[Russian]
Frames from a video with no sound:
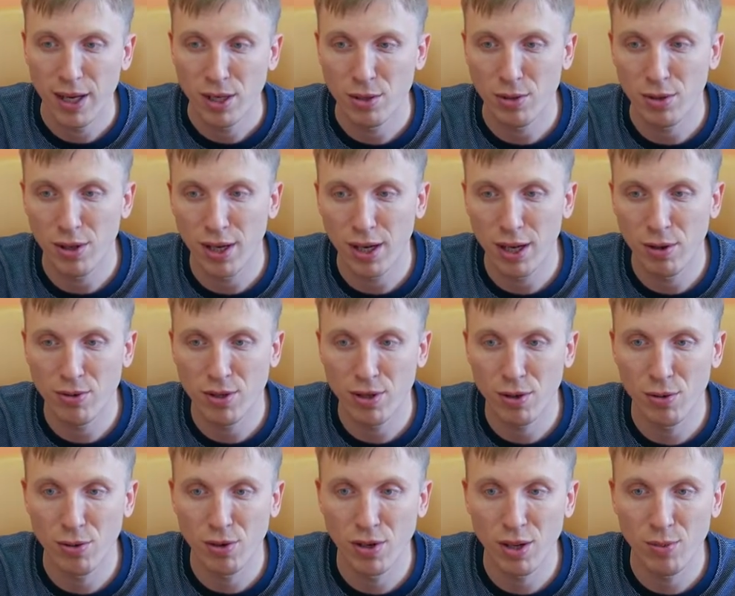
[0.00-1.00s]
что когда он
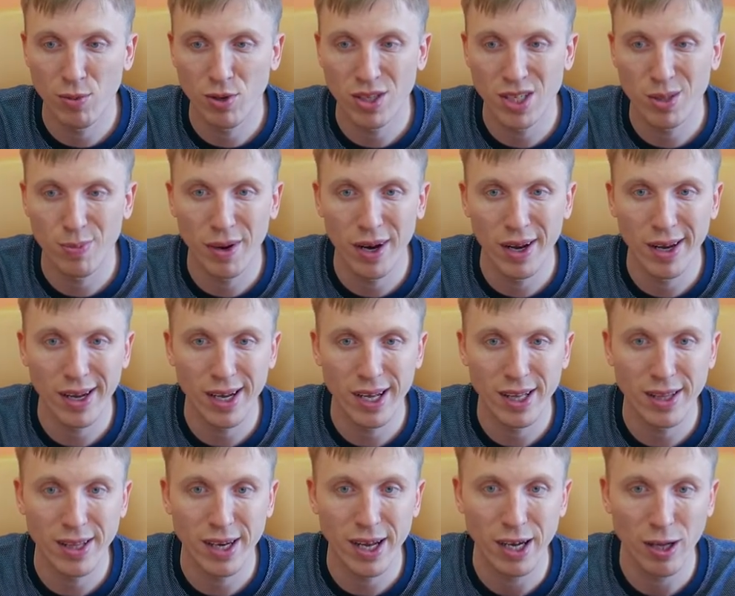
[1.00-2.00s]
заходит на муниципальный
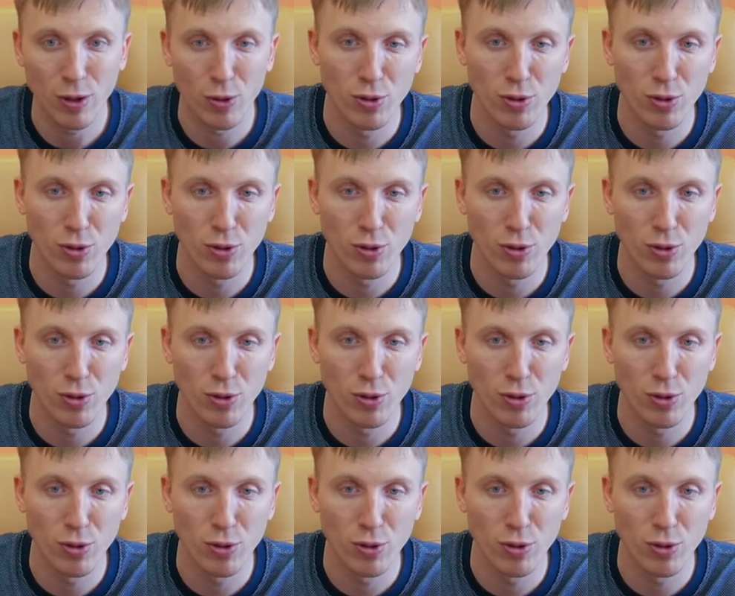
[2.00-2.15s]
контракт,